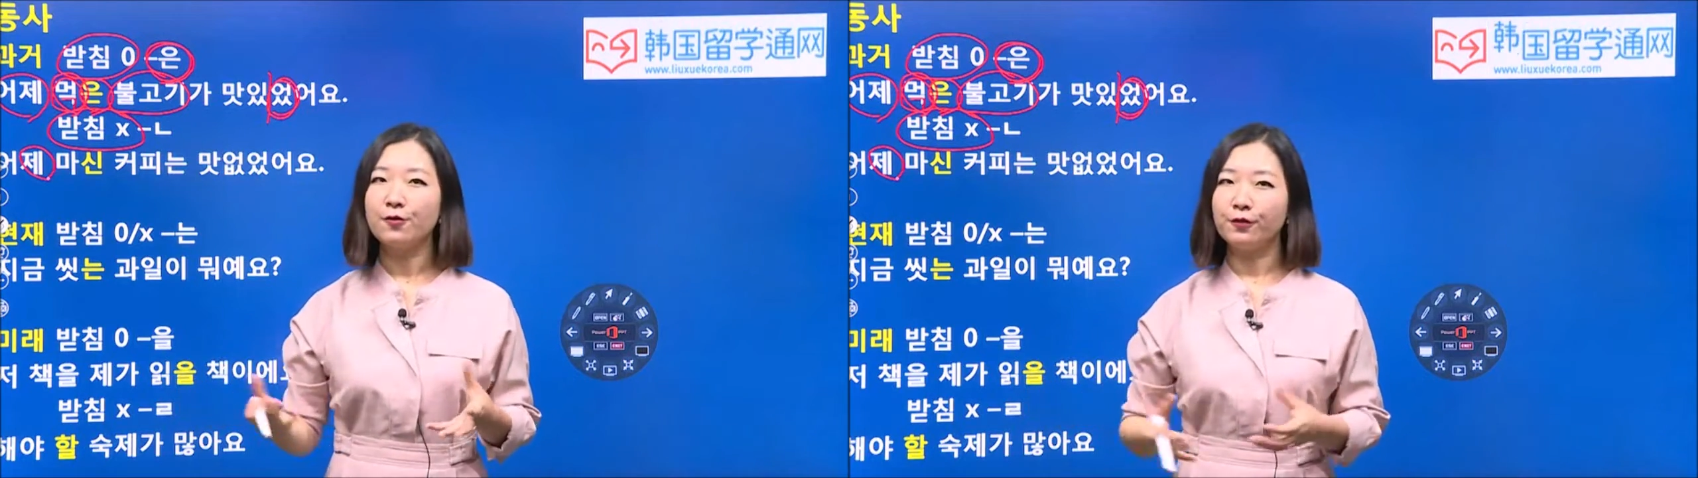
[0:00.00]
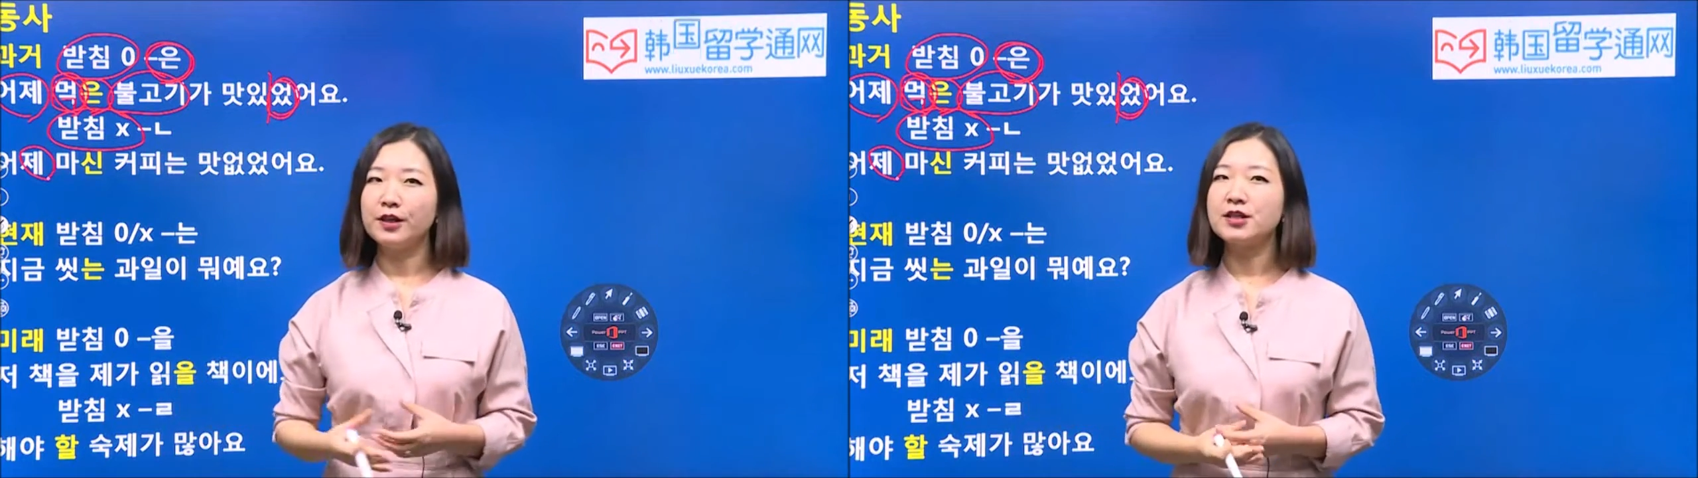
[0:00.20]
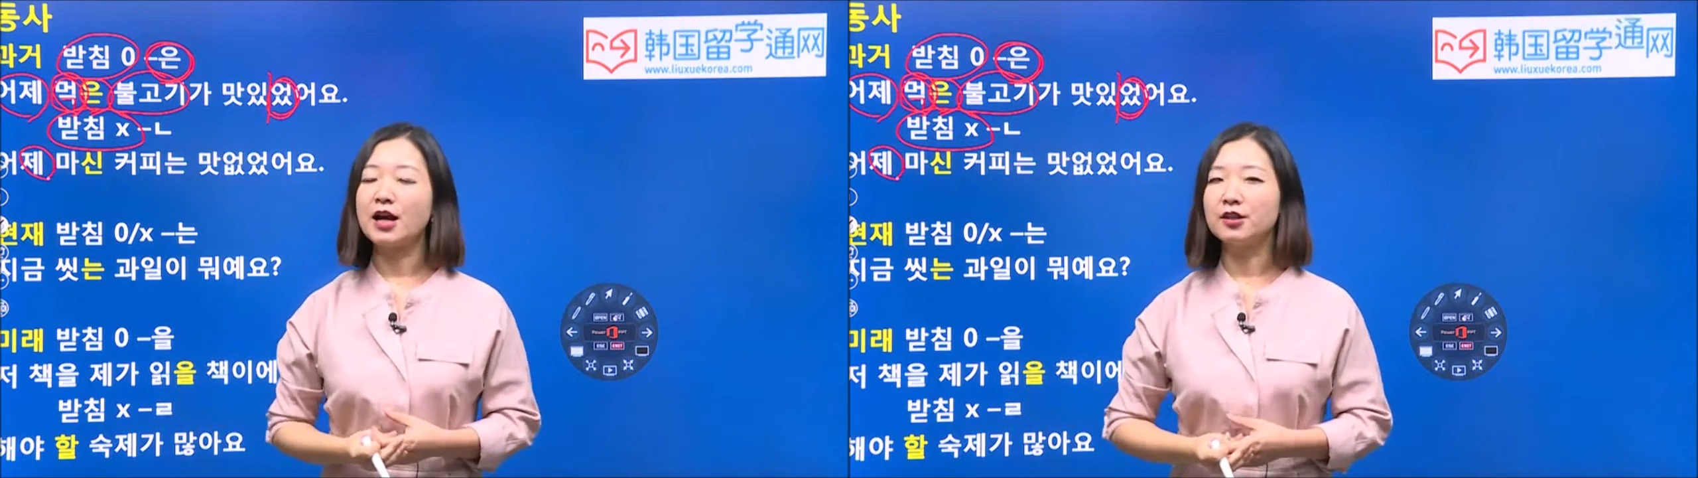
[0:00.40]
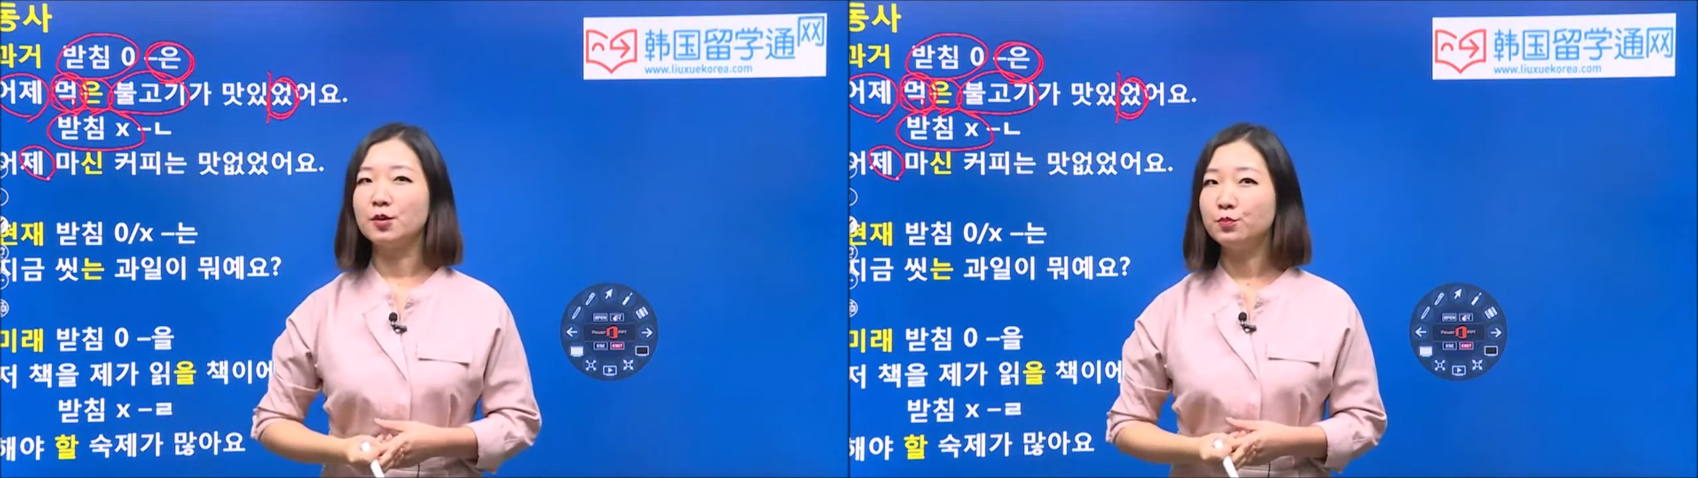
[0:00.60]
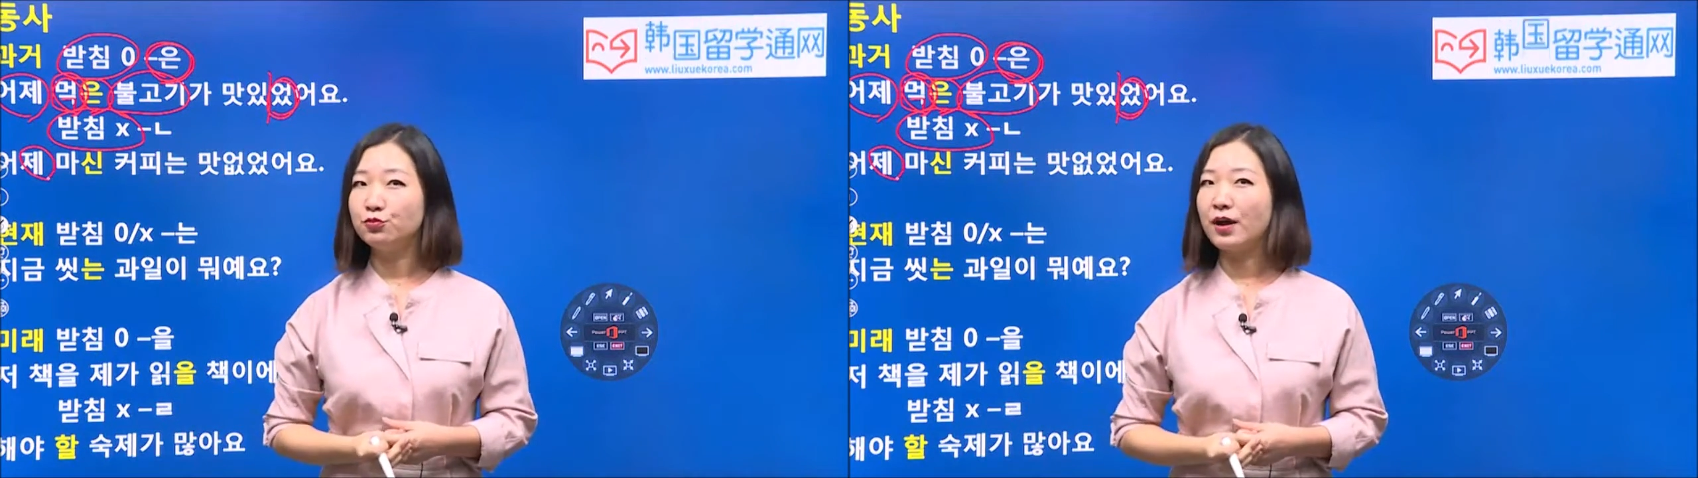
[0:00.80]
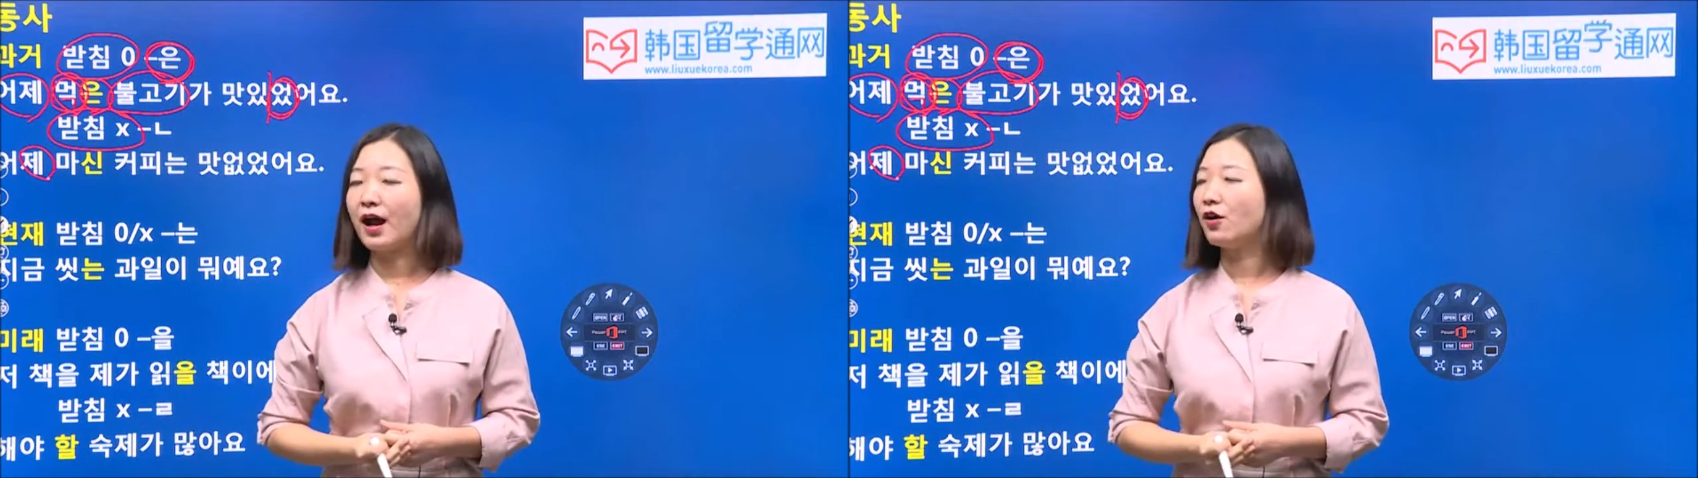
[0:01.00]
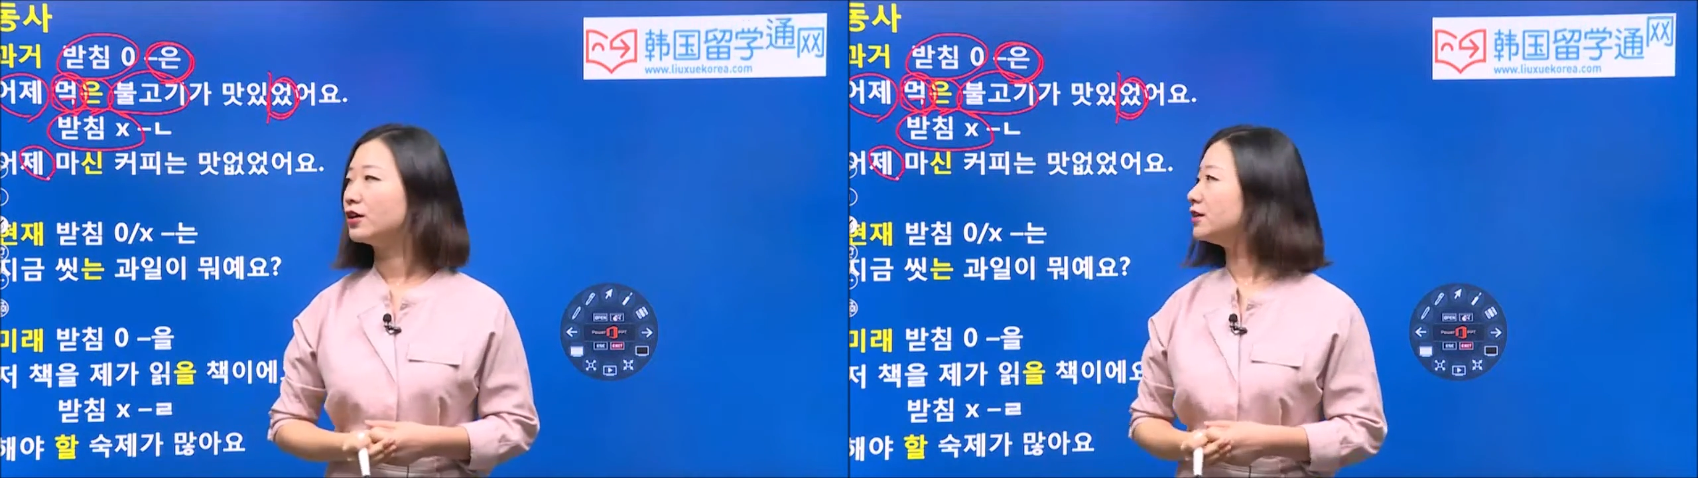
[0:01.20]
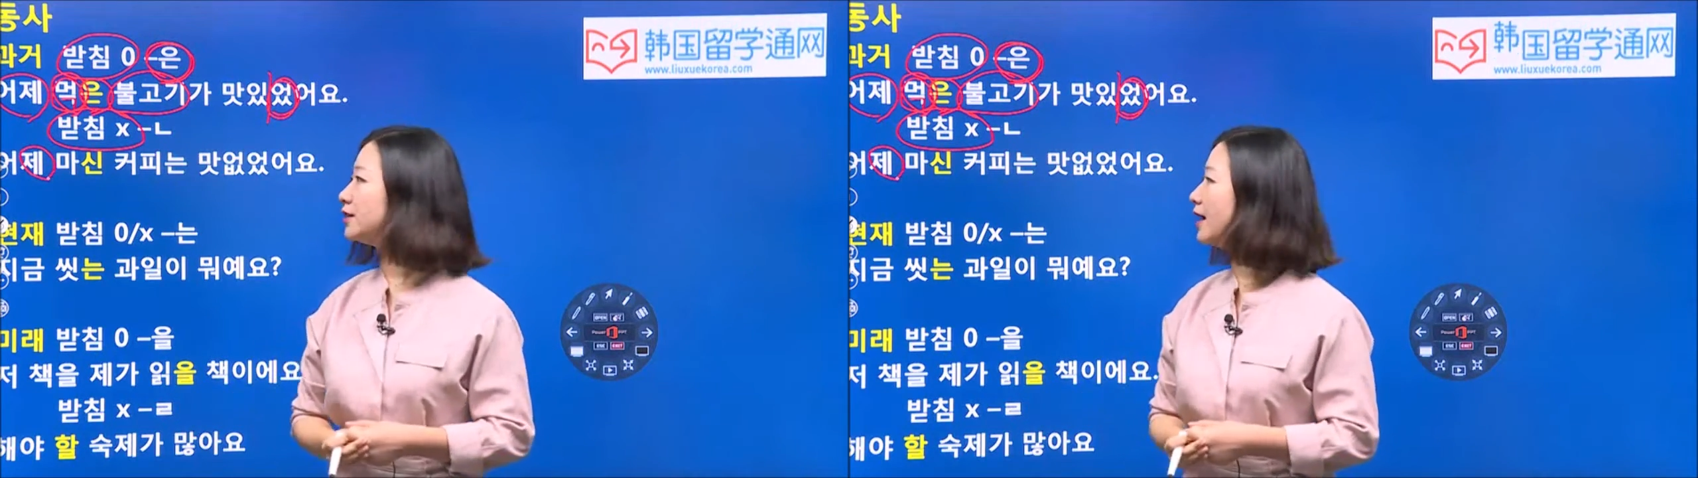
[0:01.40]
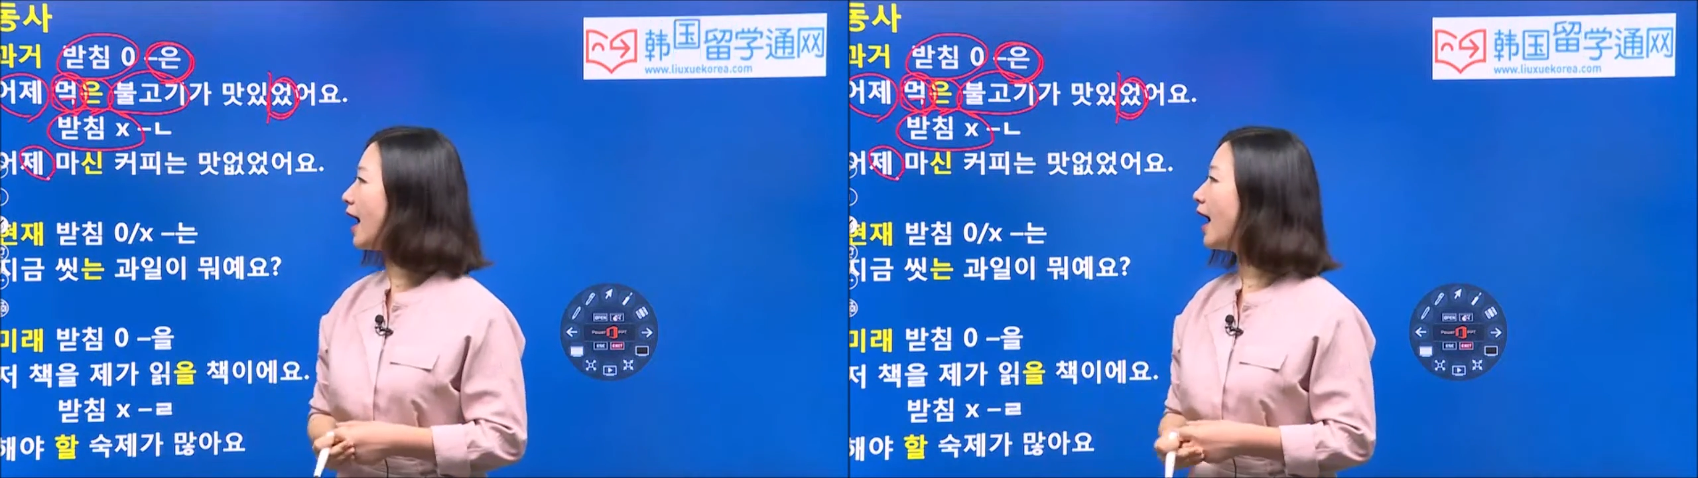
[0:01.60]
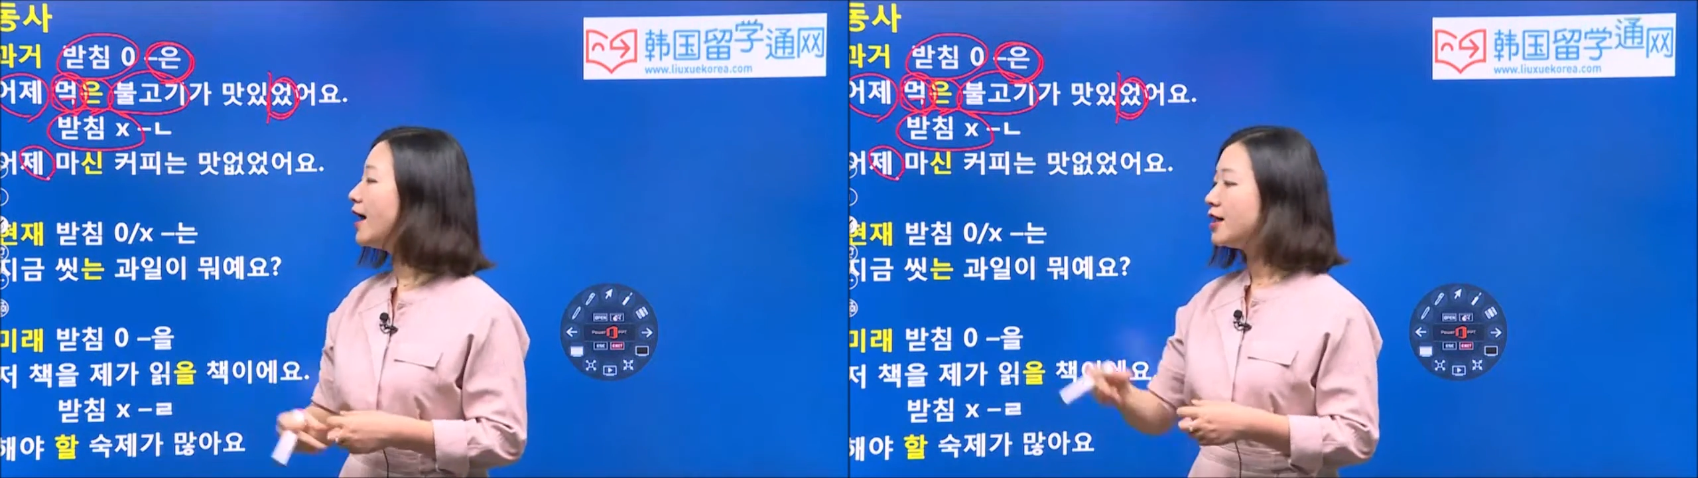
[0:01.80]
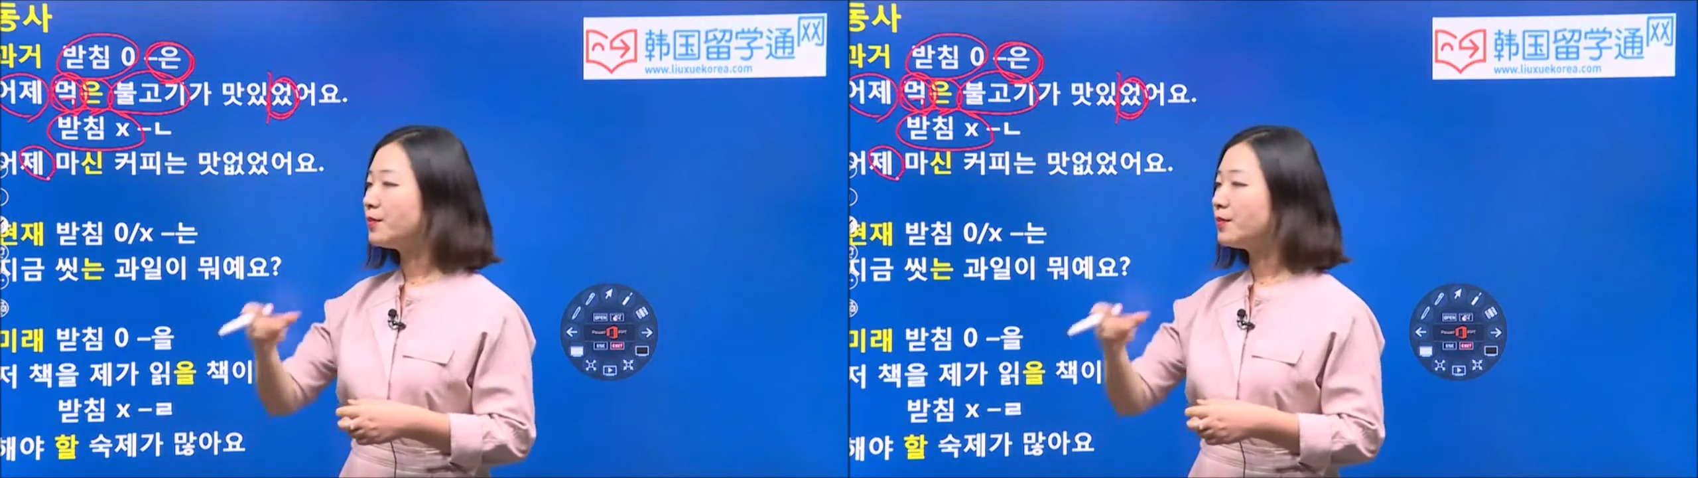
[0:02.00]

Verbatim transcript: 非常的不好喝啊。